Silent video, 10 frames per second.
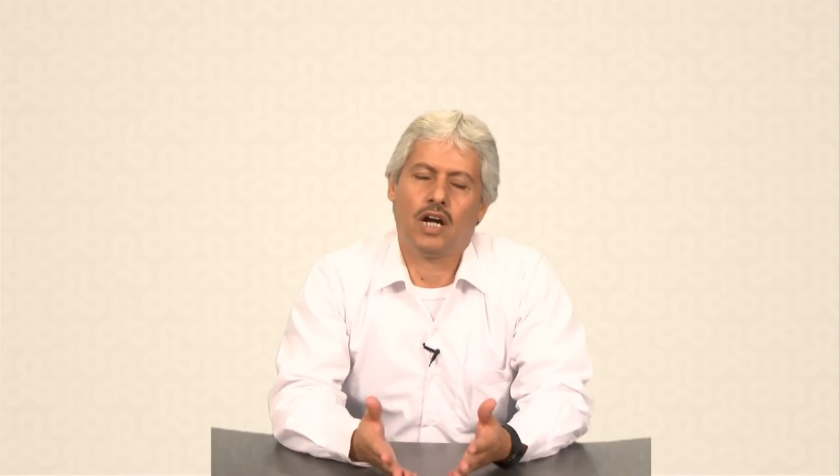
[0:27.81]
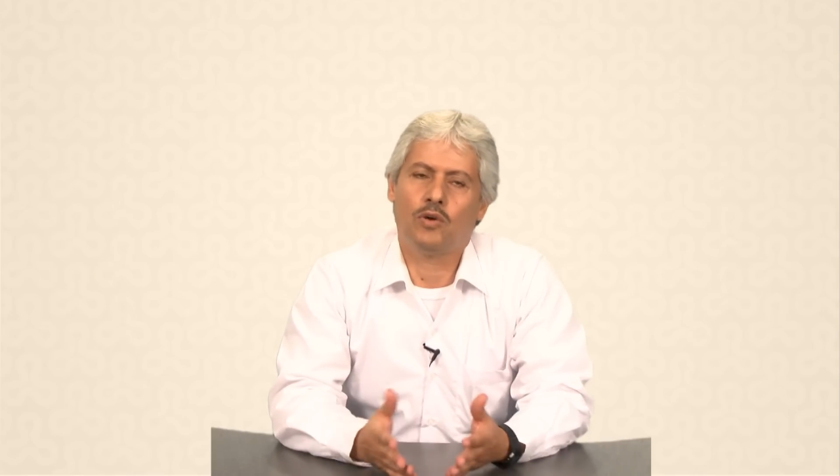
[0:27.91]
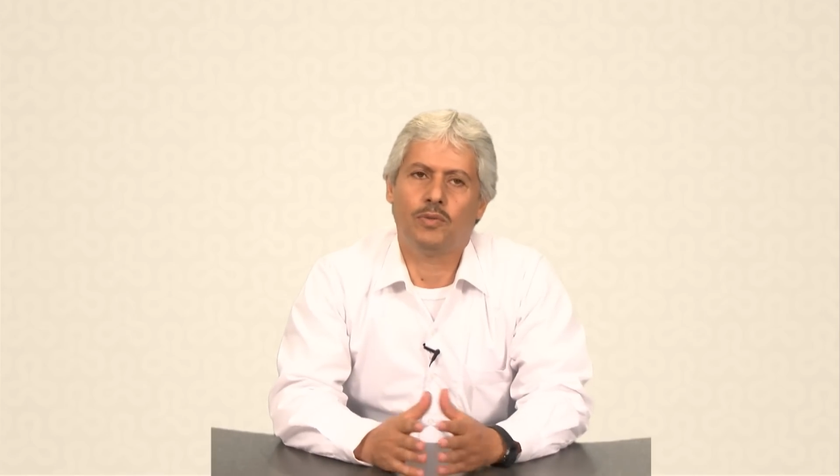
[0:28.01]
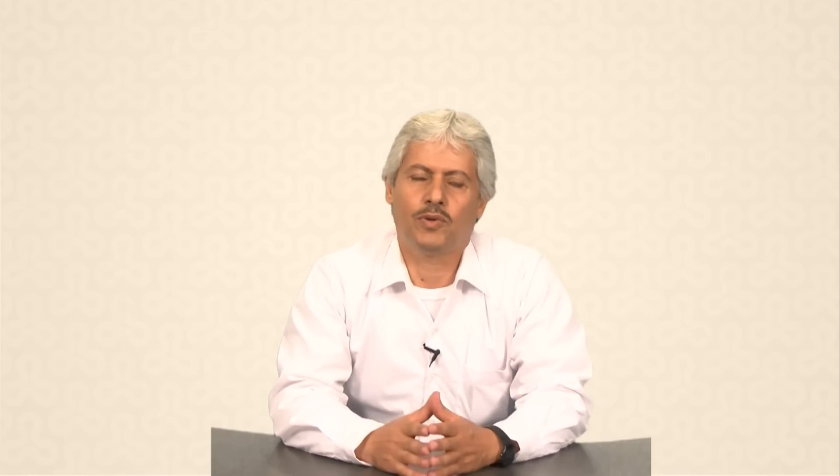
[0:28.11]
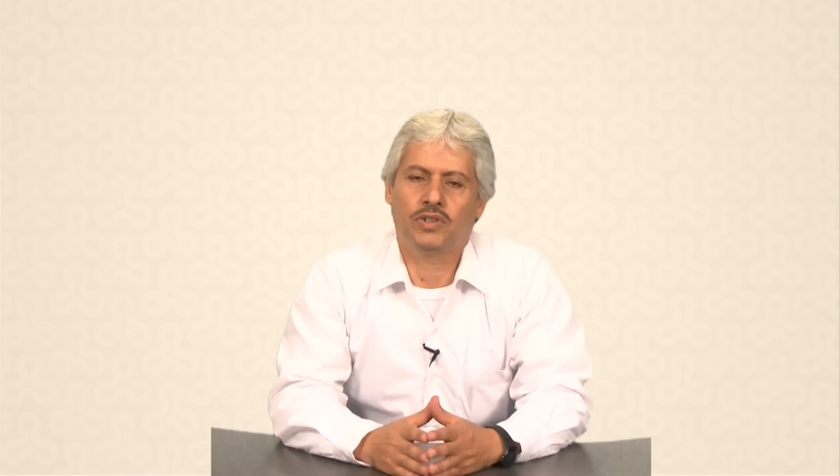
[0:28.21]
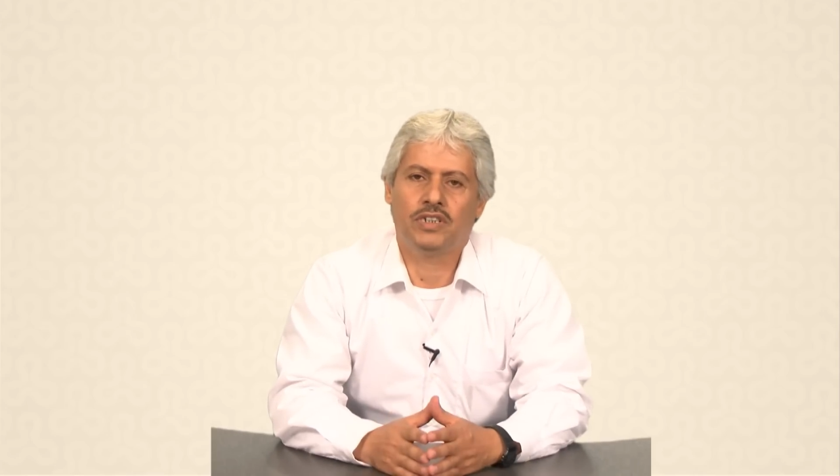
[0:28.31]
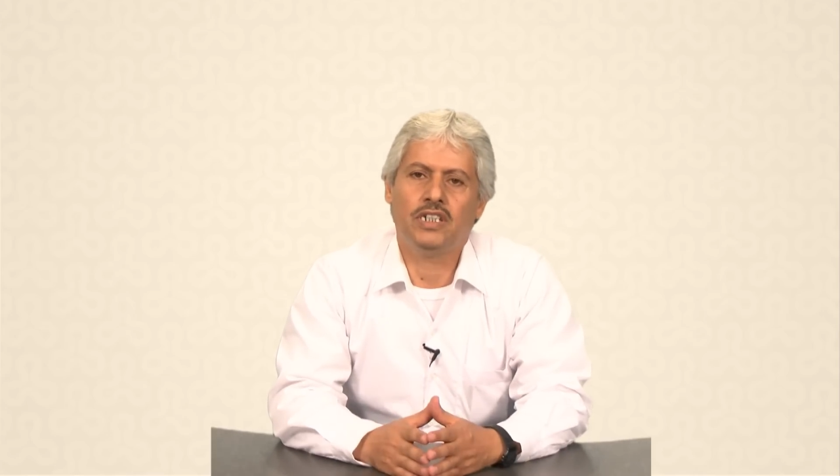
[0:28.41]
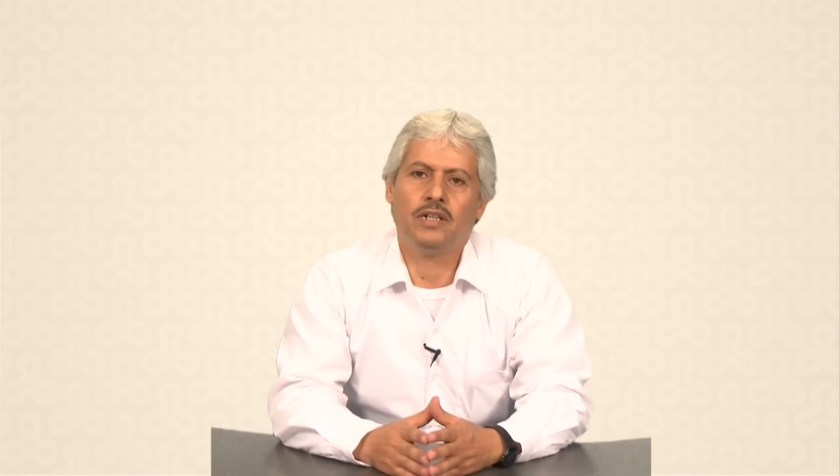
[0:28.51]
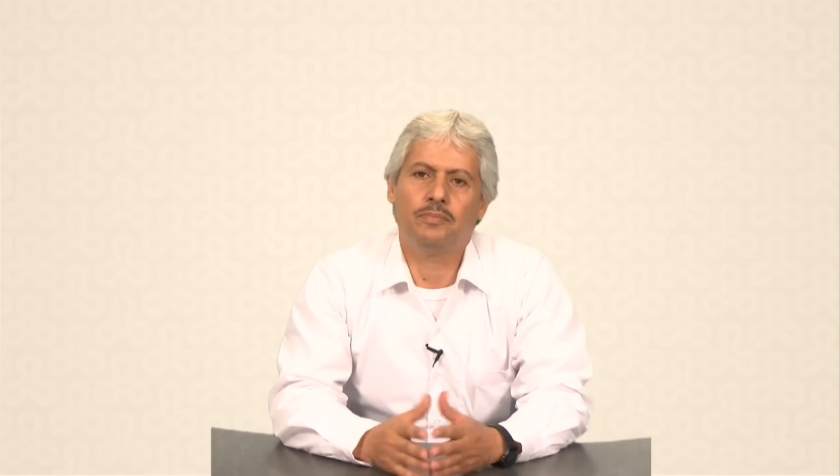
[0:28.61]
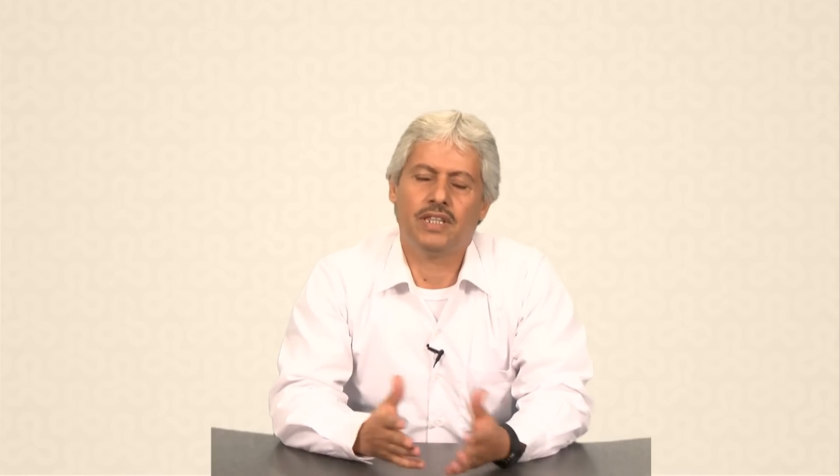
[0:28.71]
او
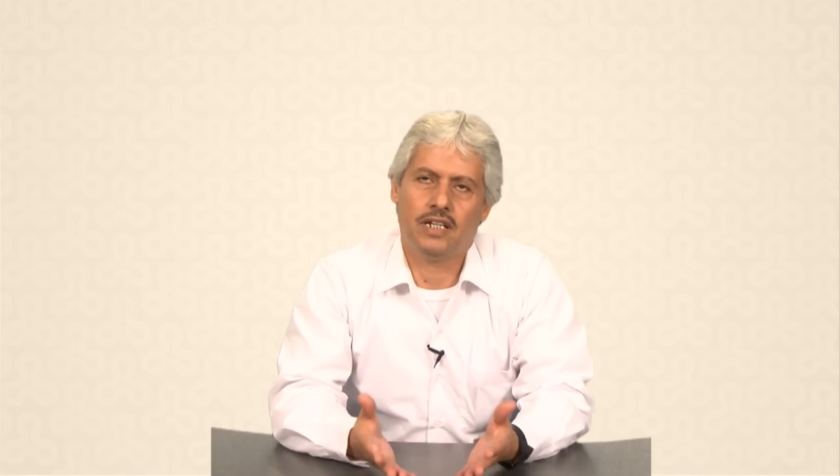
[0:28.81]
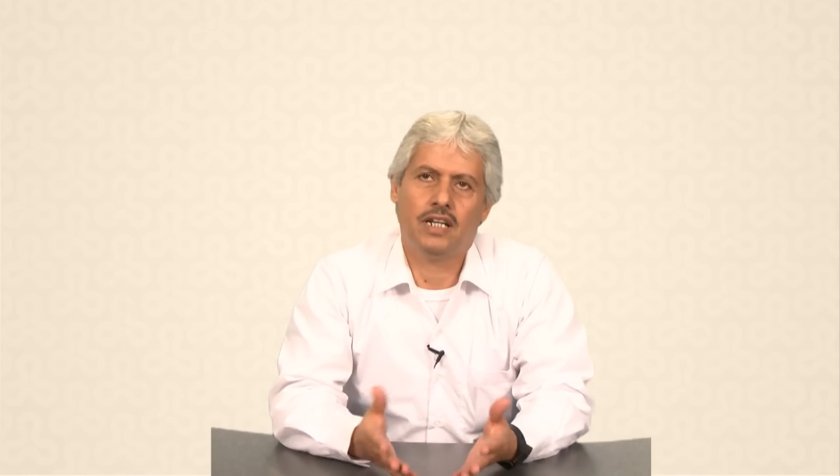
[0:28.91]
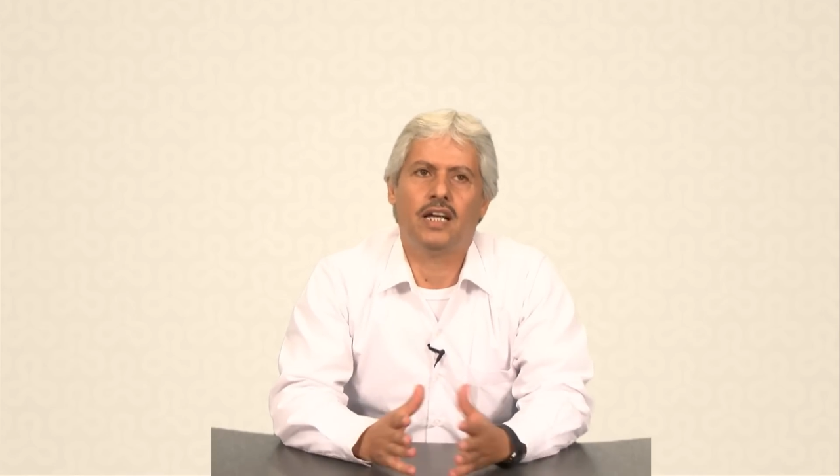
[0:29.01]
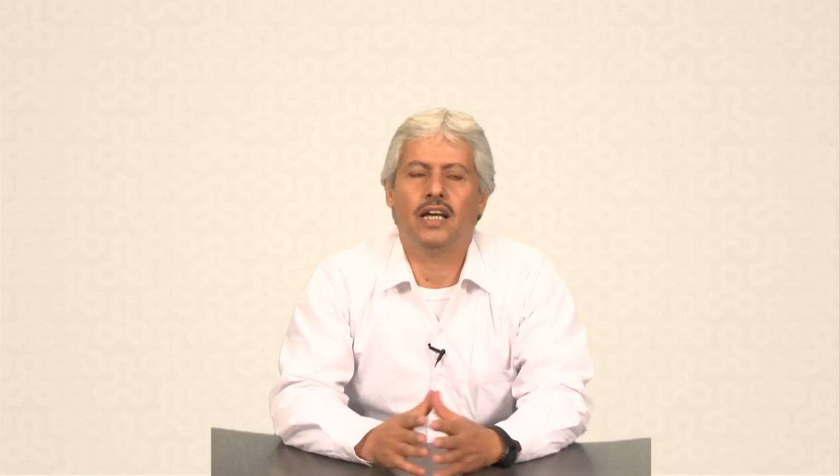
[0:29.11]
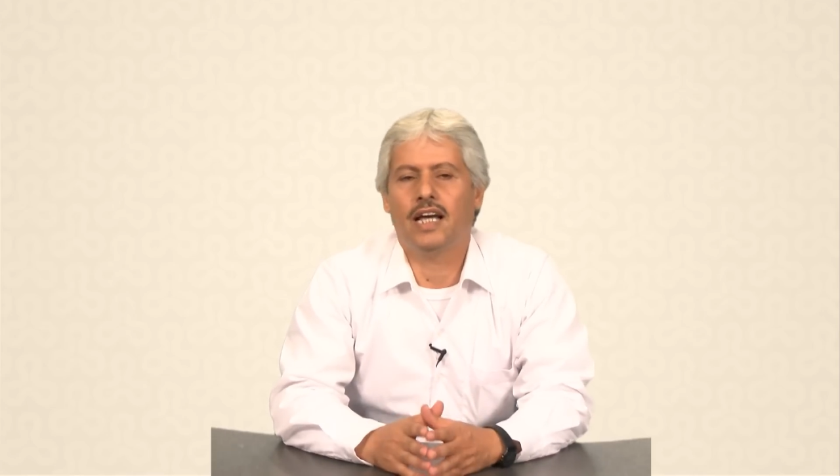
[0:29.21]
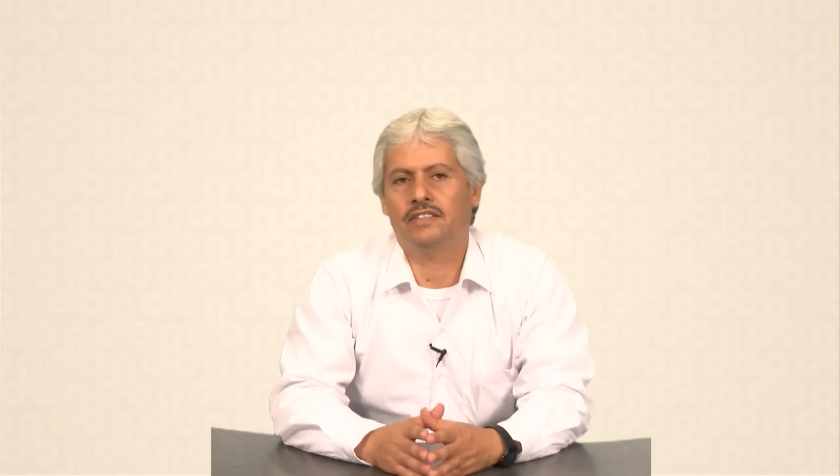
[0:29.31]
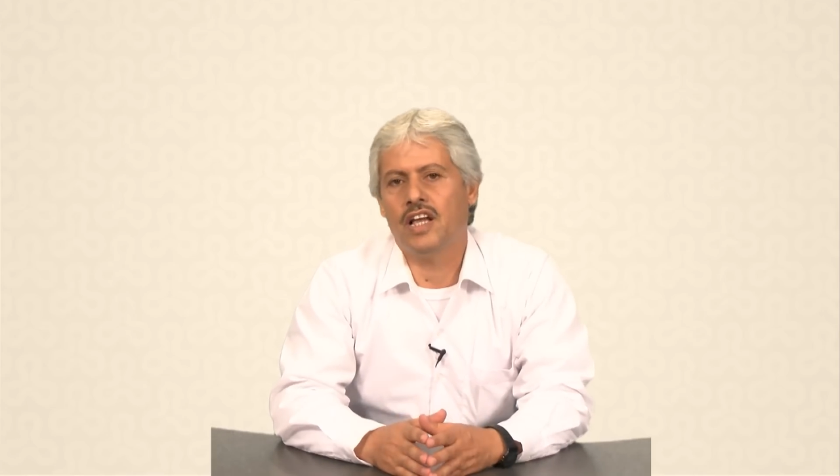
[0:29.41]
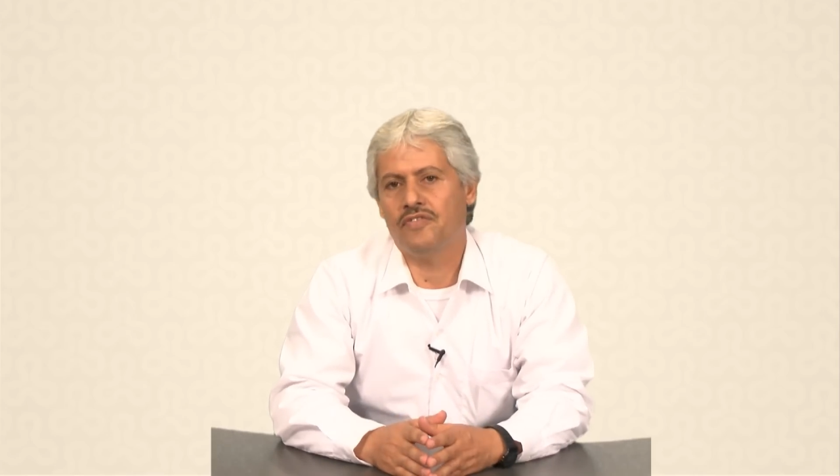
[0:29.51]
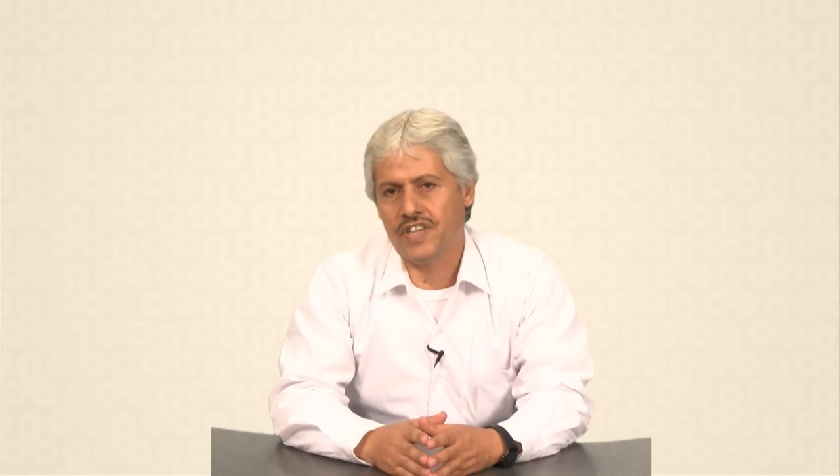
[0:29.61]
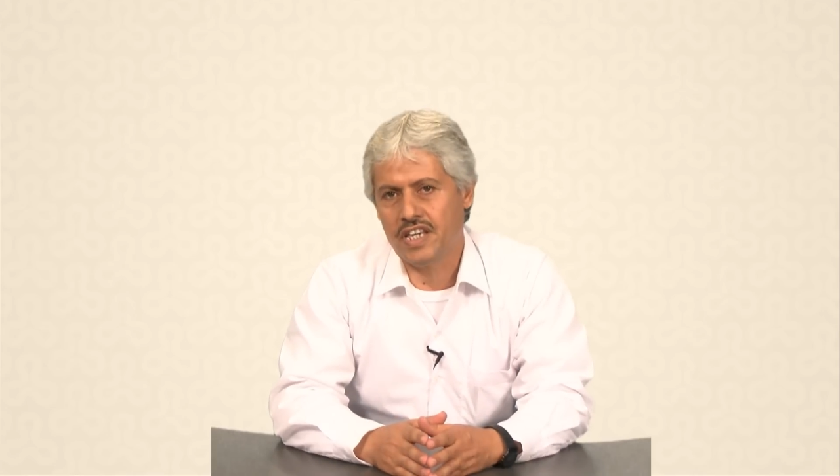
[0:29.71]
المواضيع مثل آه،
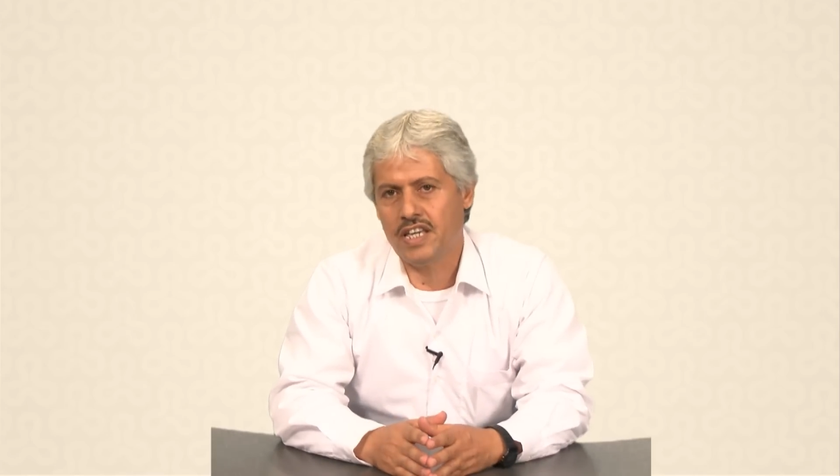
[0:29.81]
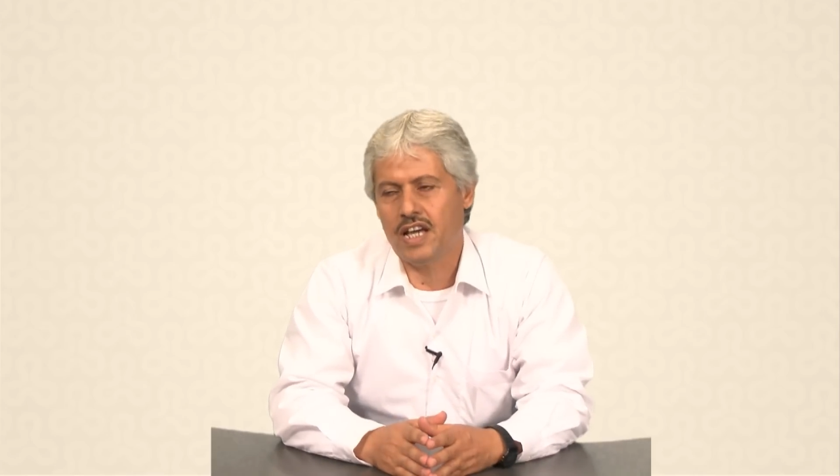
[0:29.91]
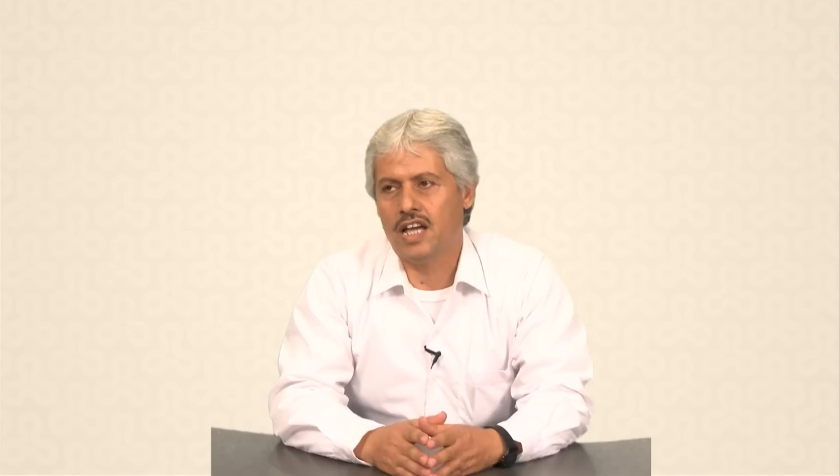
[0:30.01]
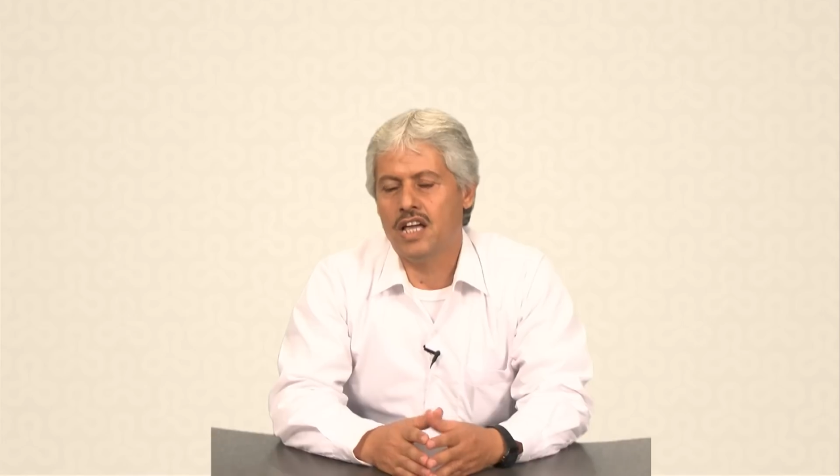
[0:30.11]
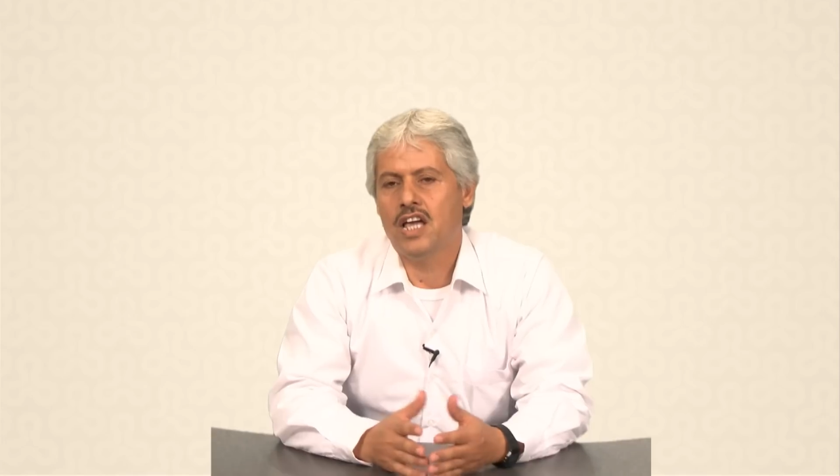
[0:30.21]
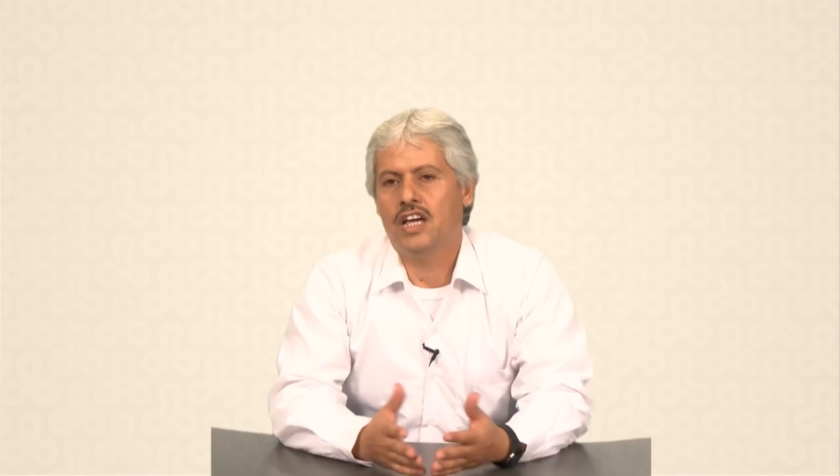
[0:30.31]
الدافعيه،